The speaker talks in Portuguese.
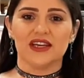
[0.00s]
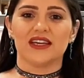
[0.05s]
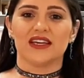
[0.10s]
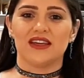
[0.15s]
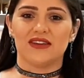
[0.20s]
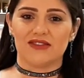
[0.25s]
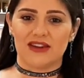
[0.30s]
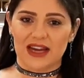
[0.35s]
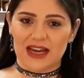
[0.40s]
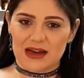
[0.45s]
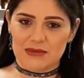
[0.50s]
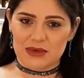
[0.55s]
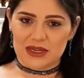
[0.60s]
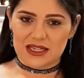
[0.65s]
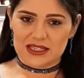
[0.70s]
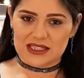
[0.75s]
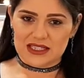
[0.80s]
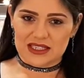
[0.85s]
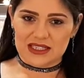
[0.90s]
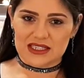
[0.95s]
que vai abrir a
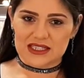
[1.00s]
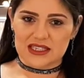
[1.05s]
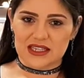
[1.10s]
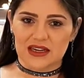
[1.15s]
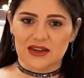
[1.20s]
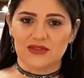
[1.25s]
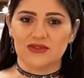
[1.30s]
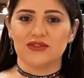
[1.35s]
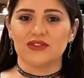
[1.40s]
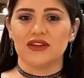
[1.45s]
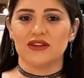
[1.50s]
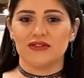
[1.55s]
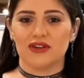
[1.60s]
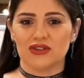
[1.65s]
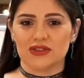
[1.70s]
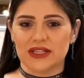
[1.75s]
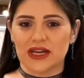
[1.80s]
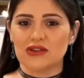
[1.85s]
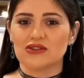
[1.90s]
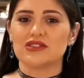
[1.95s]
descrição e vão
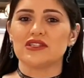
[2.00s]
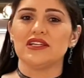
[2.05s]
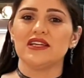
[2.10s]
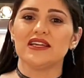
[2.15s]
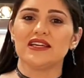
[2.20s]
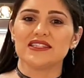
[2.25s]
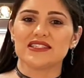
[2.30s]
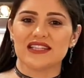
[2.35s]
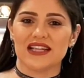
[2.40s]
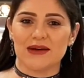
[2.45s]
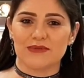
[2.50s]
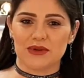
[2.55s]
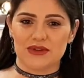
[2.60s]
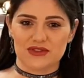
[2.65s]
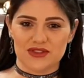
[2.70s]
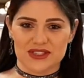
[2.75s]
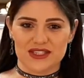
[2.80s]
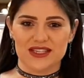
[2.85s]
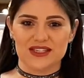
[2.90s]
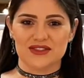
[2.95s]
estar os links lá para
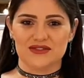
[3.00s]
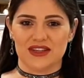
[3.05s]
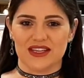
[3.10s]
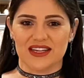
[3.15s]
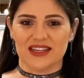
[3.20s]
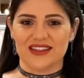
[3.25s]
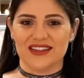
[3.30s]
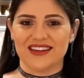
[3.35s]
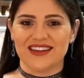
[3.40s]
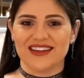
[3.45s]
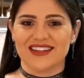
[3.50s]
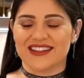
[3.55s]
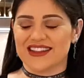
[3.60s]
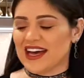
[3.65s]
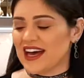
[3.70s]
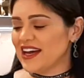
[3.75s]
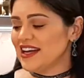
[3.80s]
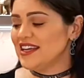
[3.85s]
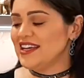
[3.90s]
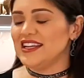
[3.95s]
vocês verem tá?